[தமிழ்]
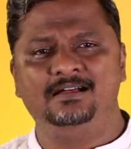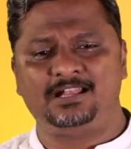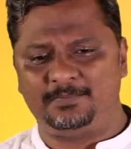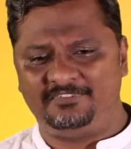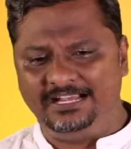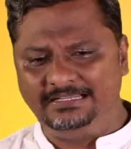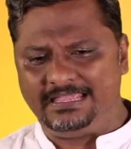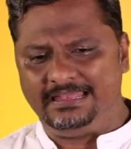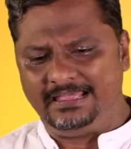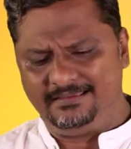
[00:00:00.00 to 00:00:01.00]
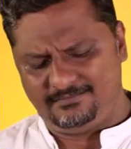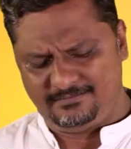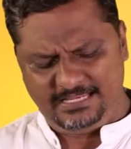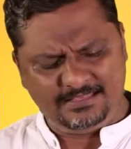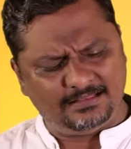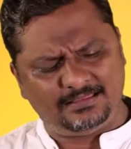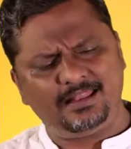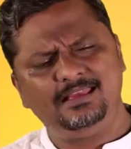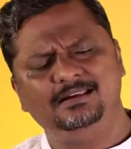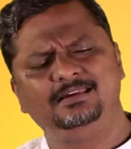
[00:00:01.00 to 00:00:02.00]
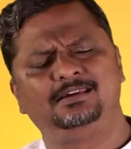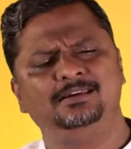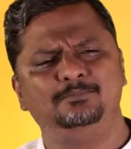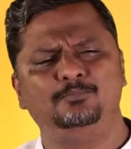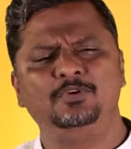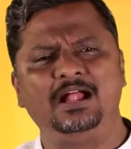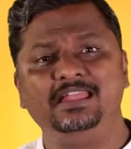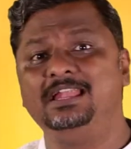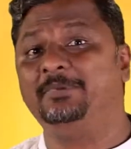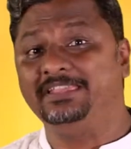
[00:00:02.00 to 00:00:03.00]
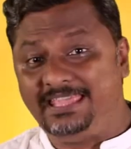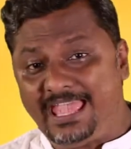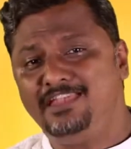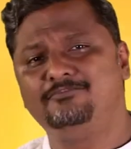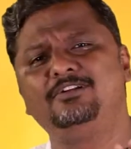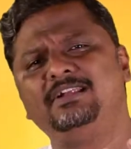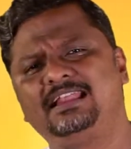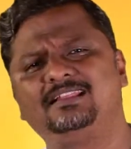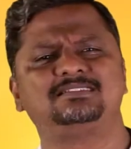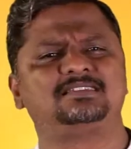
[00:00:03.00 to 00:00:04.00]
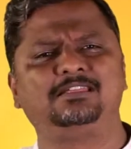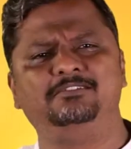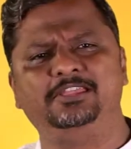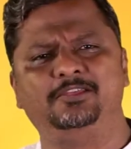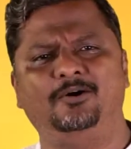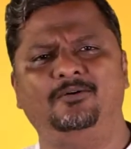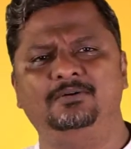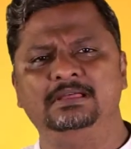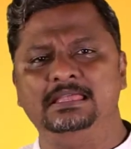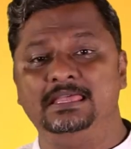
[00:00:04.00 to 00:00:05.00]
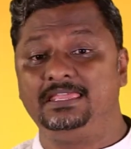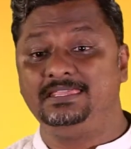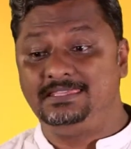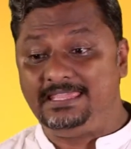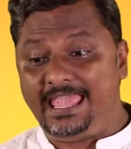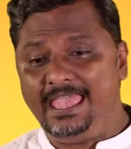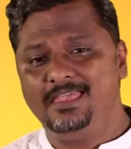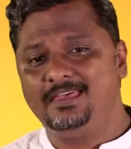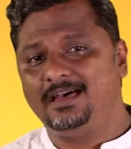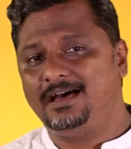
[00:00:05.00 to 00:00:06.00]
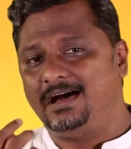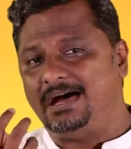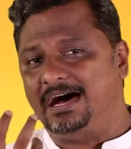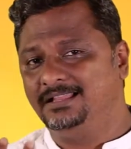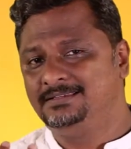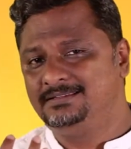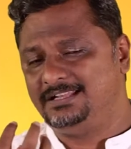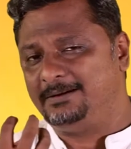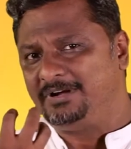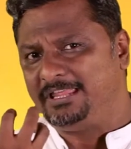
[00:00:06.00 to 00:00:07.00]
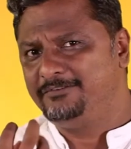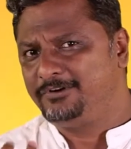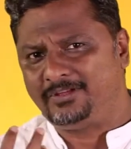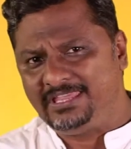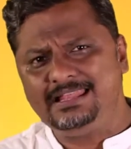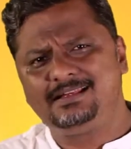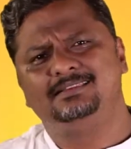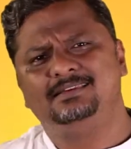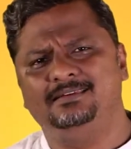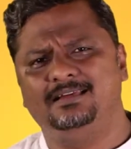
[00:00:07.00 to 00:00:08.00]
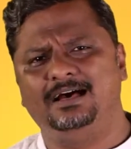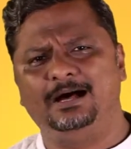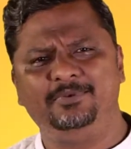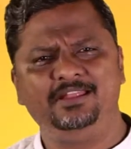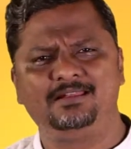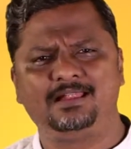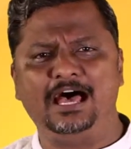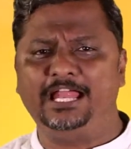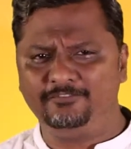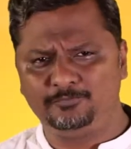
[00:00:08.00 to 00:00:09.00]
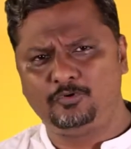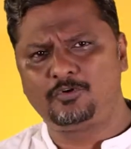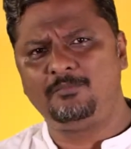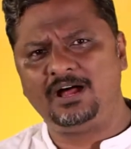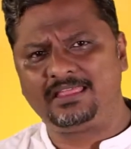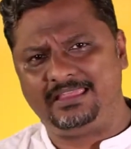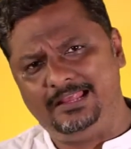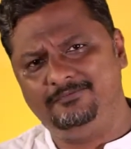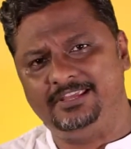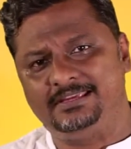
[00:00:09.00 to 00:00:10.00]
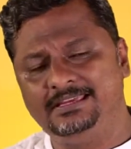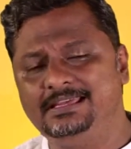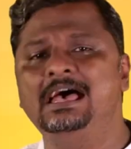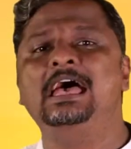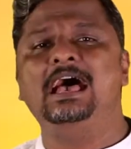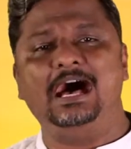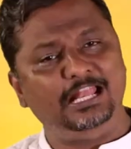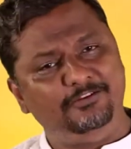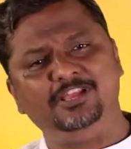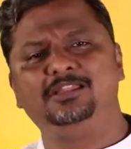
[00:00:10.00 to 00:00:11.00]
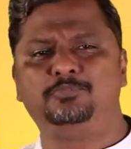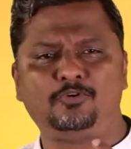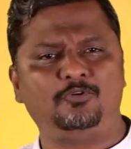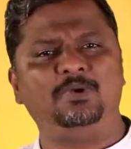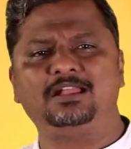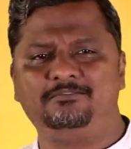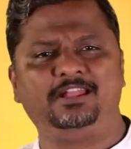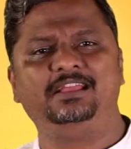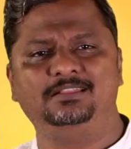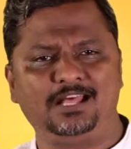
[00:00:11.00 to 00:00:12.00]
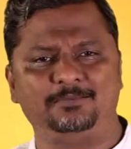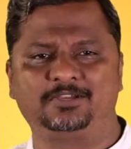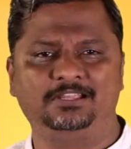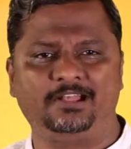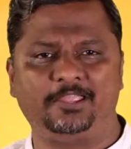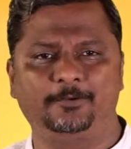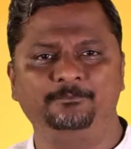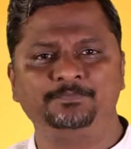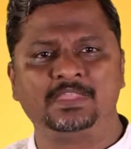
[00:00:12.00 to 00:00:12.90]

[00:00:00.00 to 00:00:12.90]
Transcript: நம்ம வாழ்க்கையில் இந்த திரைகளுக்கு முன்னாடி நம்ம ஏன் இவ்வளோ நேரத்தை செலவழிக்கிறோம் ஏன் அது நம்மளை இவ்வளோ ஈர்க்குது அப்படின்ற அறிவுபூர்வமான கேள்விக்கு அறிவியல் பூர்வமான விடைகள் தான் நமக்கு கிடைக்கும்